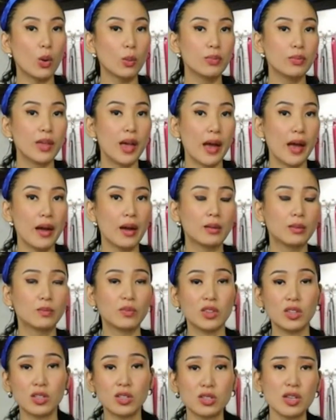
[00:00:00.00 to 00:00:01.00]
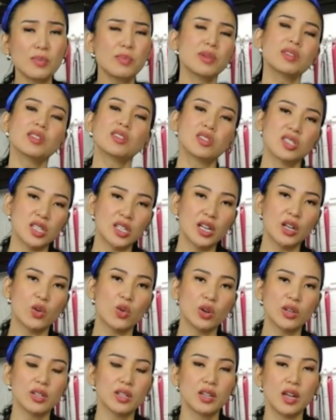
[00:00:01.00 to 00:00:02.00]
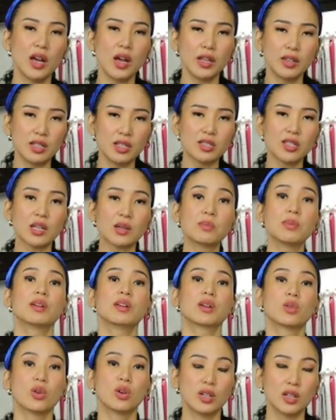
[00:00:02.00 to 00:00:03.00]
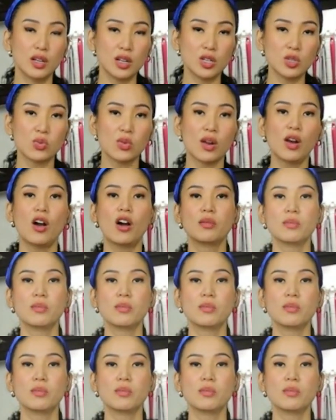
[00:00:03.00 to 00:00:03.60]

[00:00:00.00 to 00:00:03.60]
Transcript: na this I mean this is a record. Uh, this can be recorded as well on my